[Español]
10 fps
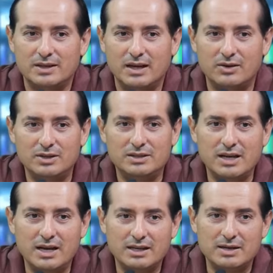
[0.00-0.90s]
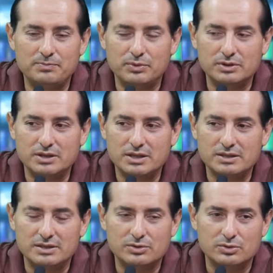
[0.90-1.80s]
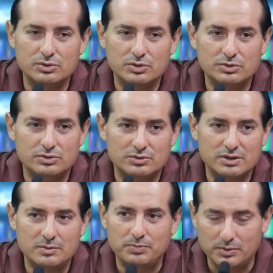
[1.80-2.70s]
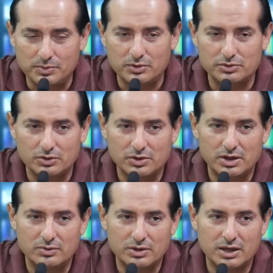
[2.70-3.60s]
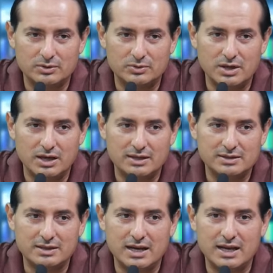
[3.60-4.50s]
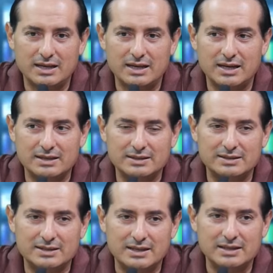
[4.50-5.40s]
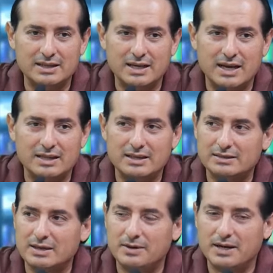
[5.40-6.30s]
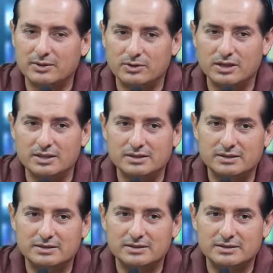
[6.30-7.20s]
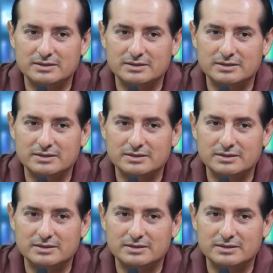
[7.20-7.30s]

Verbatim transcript: Ahorita hay reportes, estudios del propio Consejo de la Judicatura que señalan que casi siete de cada diez trabajadores